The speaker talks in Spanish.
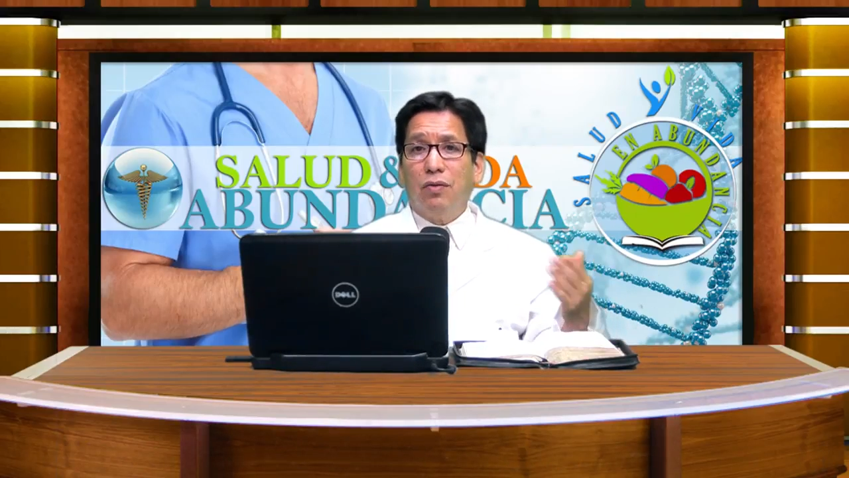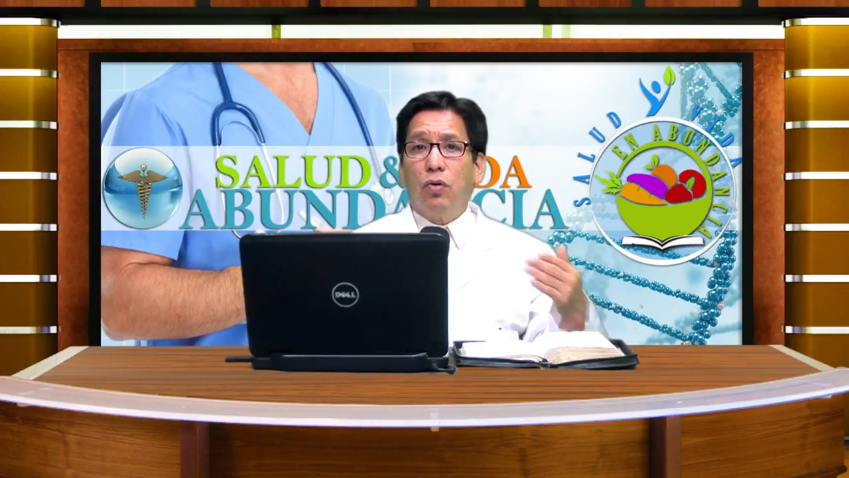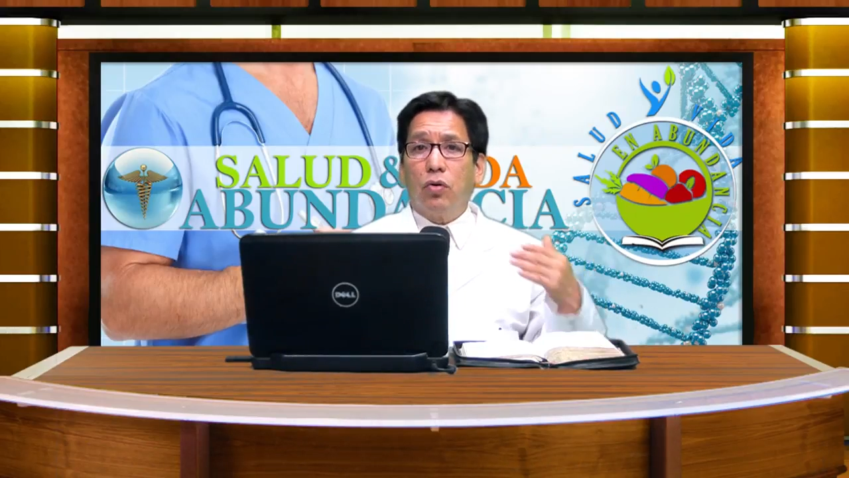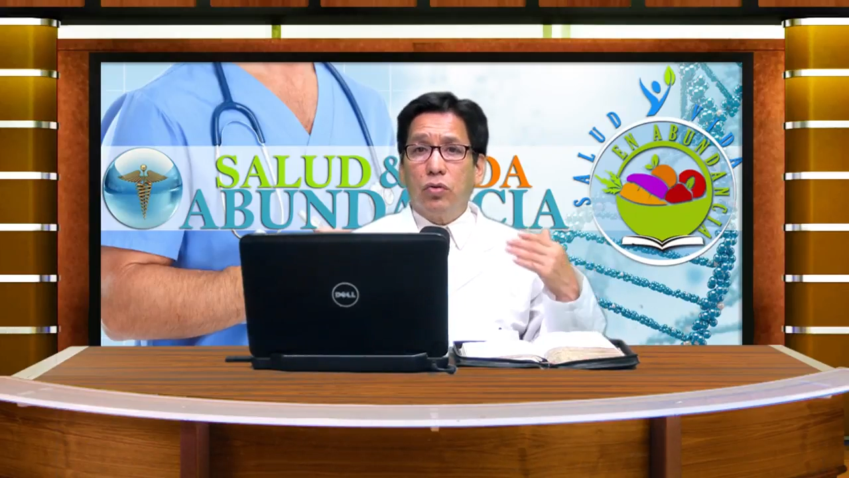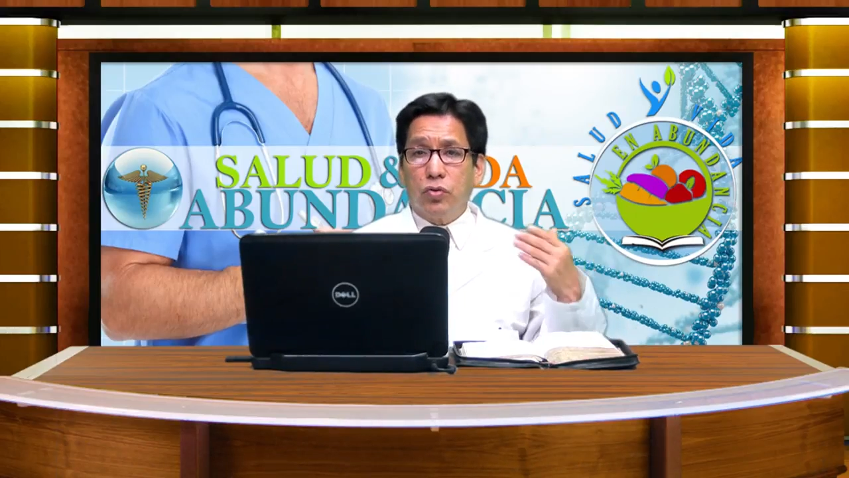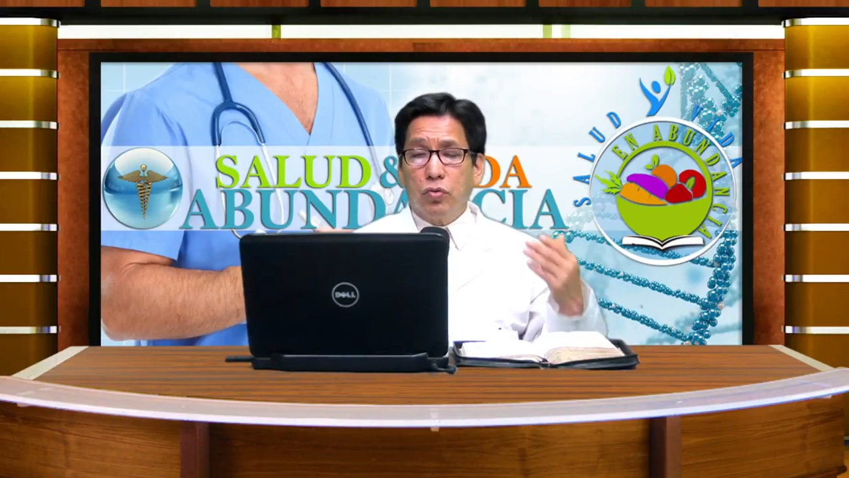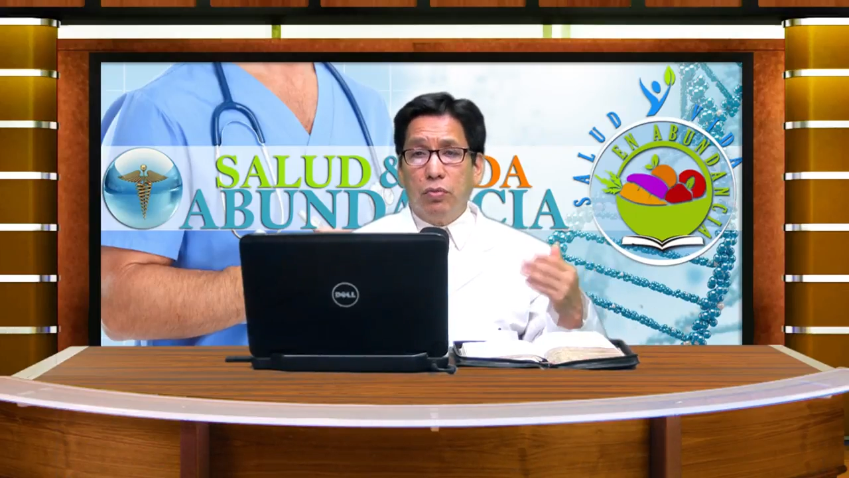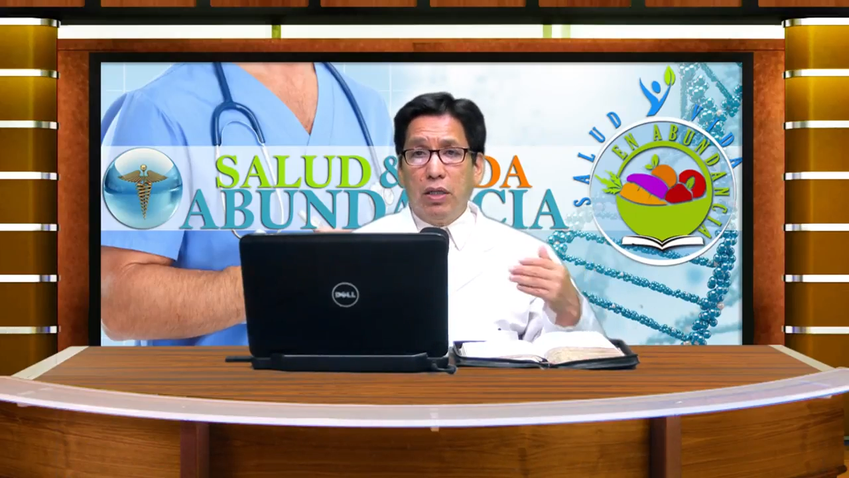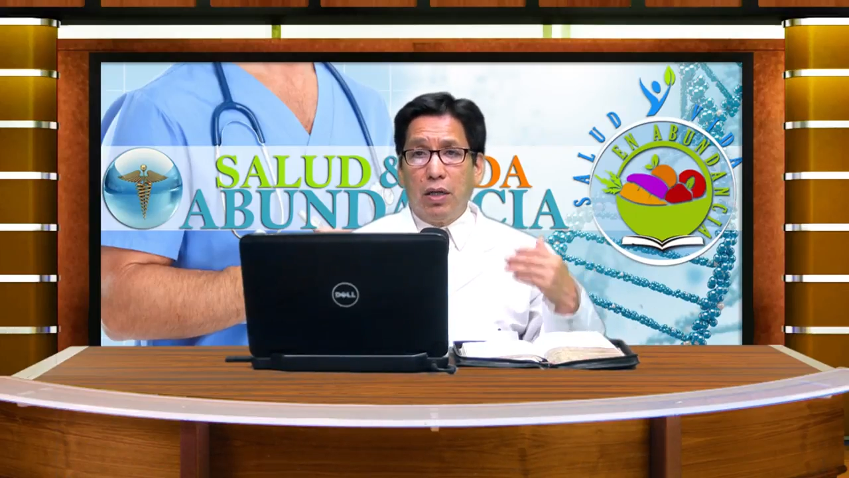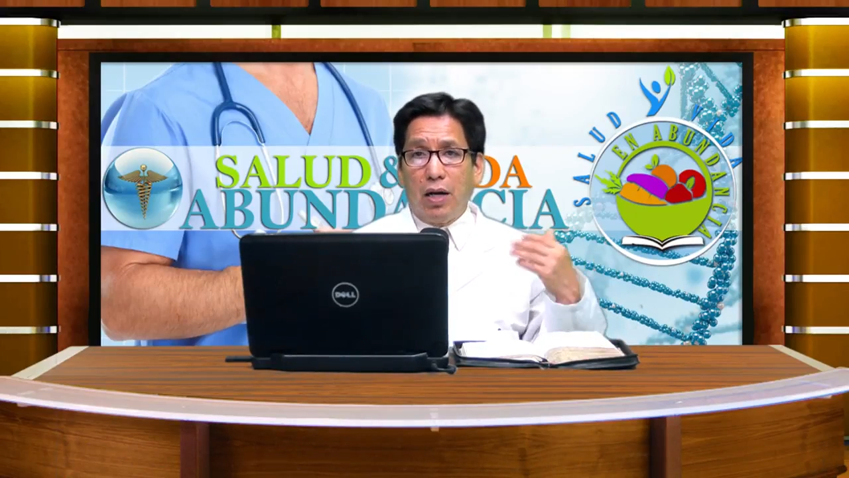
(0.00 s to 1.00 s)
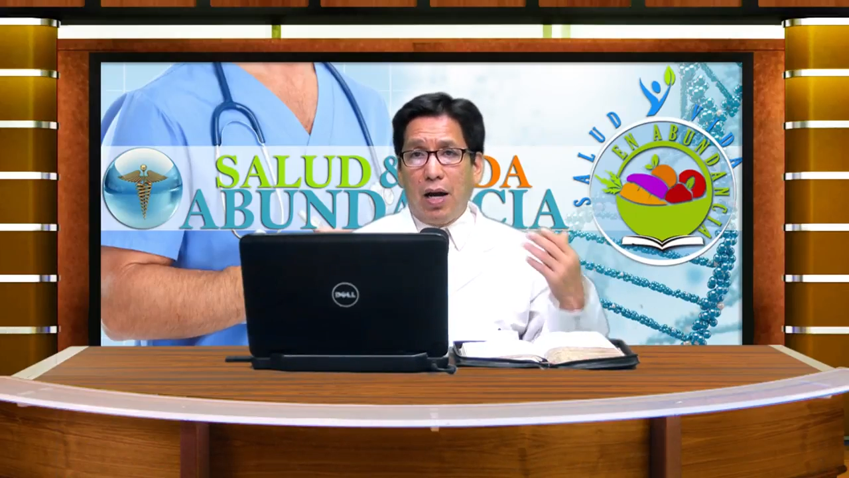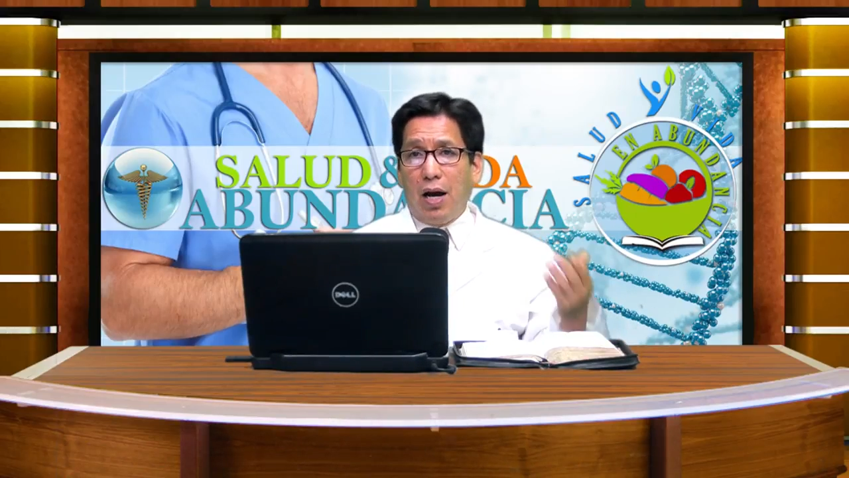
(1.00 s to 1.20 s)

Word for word: no consumir